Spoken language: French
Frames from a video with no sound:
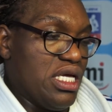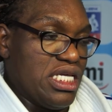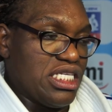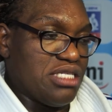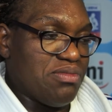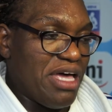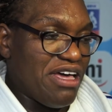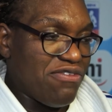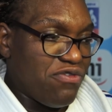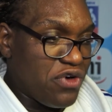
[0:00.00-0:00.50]

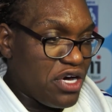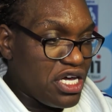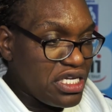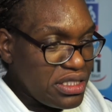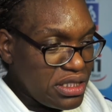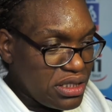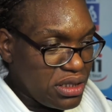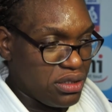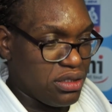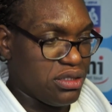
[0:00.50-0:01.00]
C'est ma
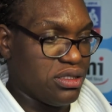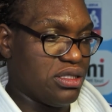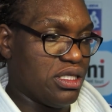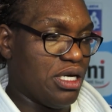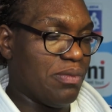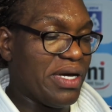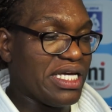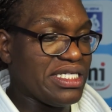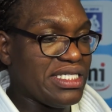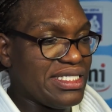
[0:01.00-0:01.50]
faute.
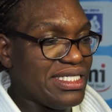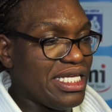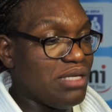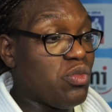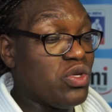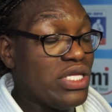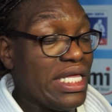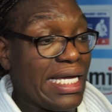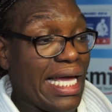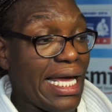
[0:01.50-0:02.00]
Après, j'ai essayé de
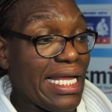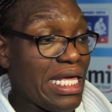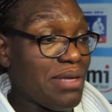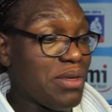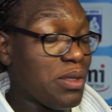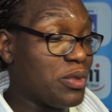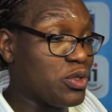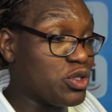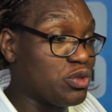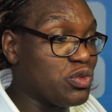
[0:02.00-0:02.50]
me décaler,
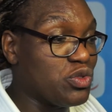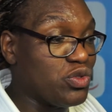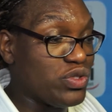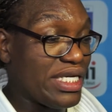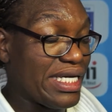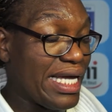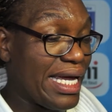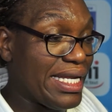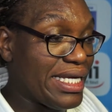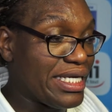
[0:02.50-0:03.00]
mais bon, je me suis
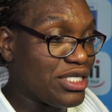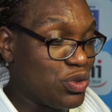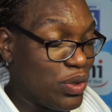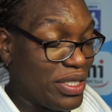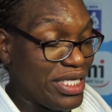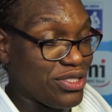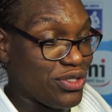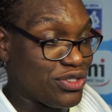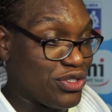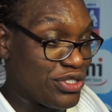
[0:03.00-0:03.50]
décalé, je suis
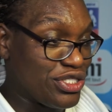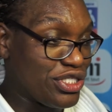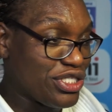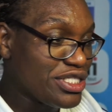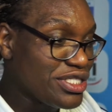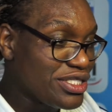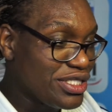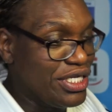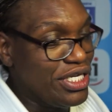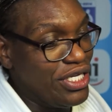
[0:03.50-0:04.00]
allé dans son
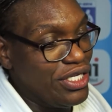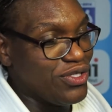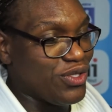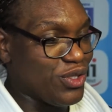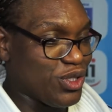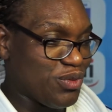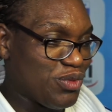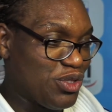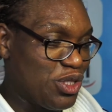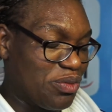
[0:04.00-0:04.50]
sens. Donc,
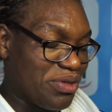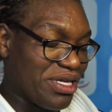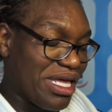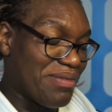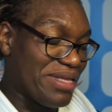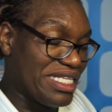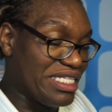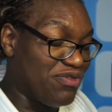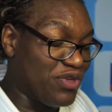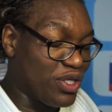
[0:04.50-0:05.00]
je me suis pris un
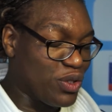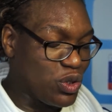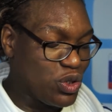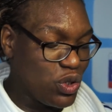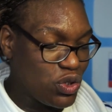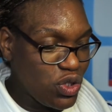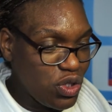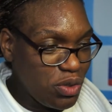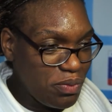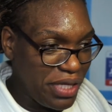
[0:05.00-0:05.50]
magnifique
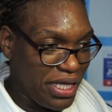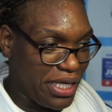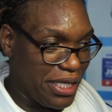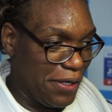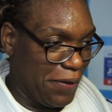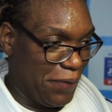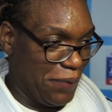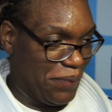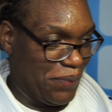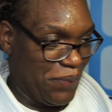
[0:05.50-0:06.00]
osoto, mais
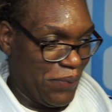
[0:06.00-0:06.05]
euh,